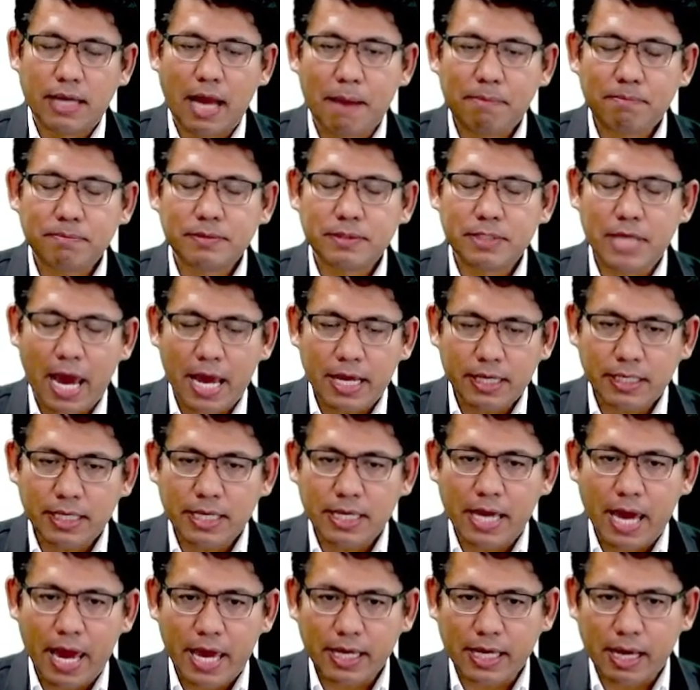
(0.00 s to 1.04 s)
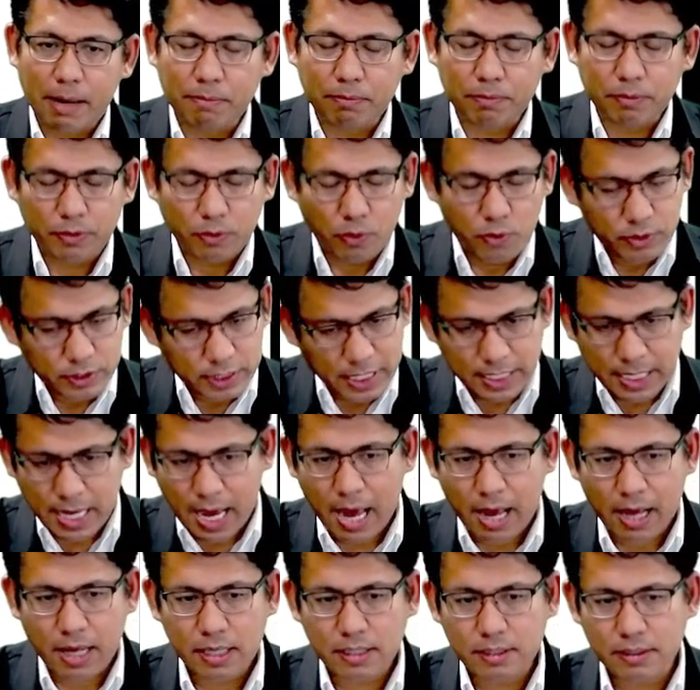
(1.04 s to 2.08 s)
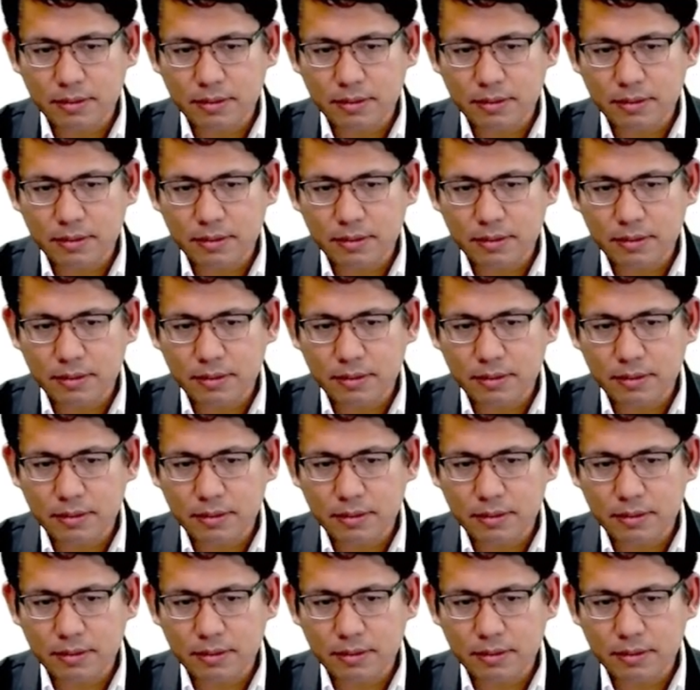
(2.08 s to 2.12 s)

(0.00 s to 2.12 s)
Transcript: รับใช้หนี้ให้กับคู่สัญญา